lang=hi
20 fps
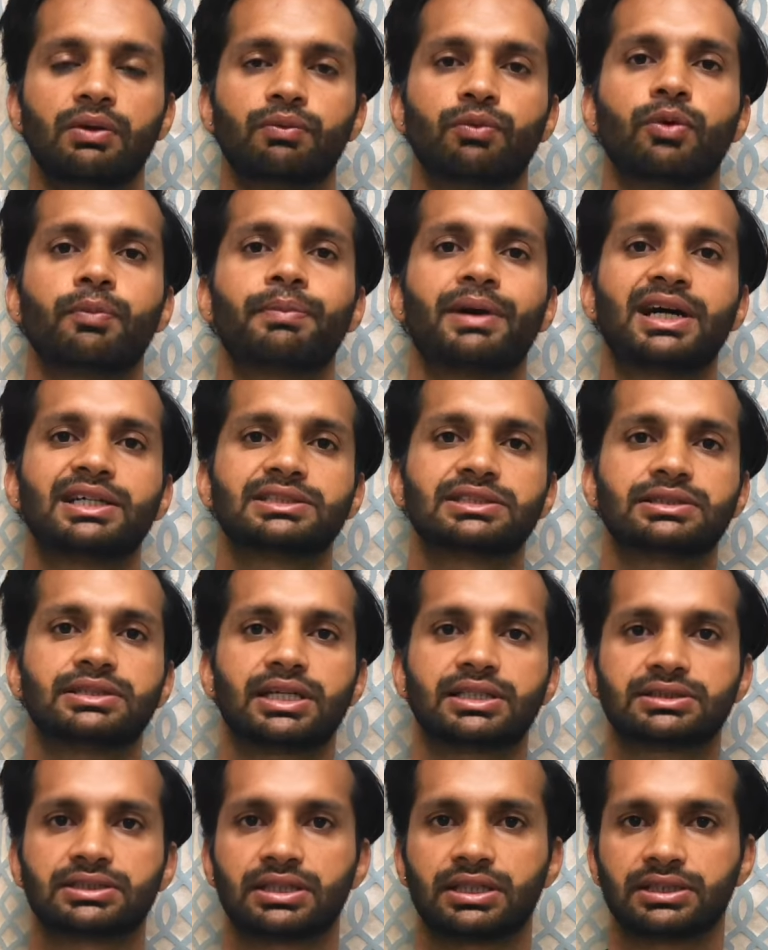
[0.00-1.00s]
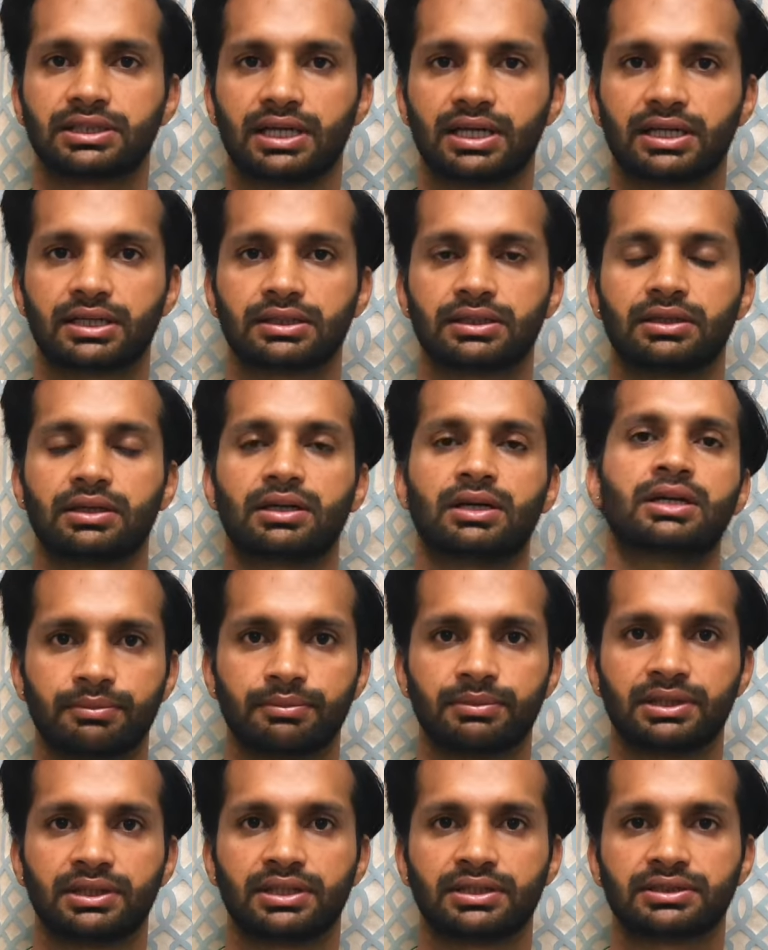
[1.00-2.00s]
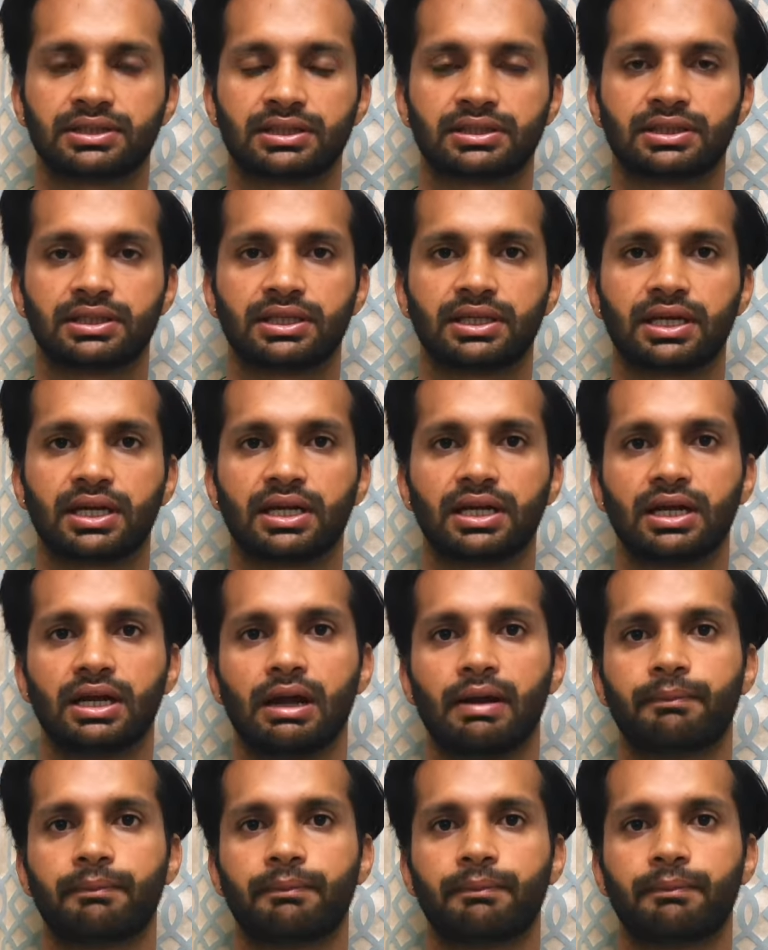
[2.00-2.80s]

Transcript: वो पाँच दस हज़ार भी दे सकती है